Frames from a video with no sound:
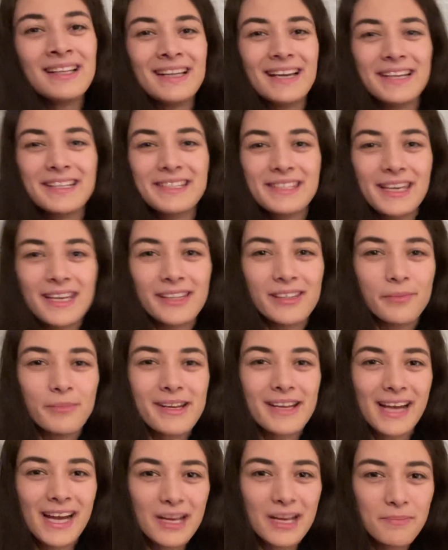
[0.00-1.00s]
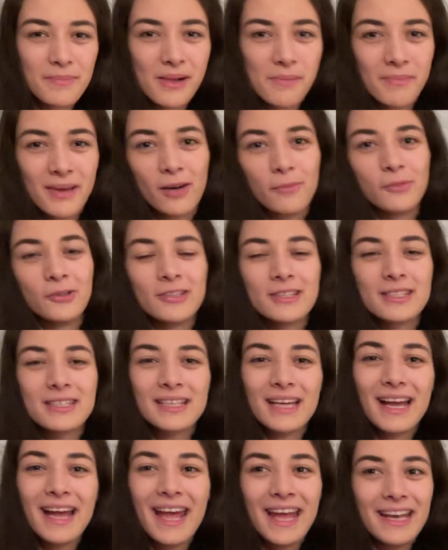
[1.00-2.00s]
Es geht nämlich einmal mehr um
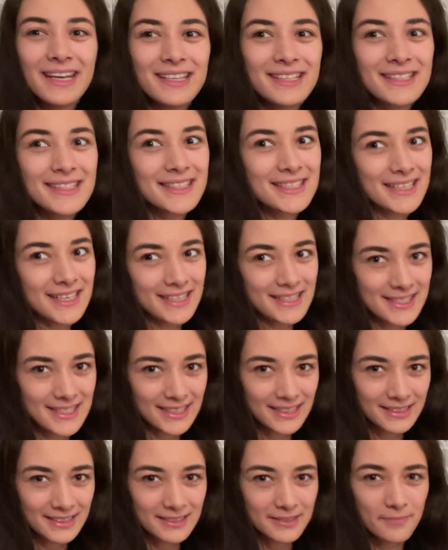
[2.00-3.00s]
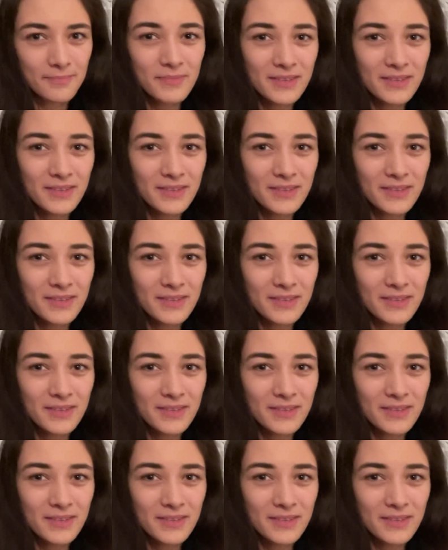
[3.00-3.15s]
unsere Endzeitsekte.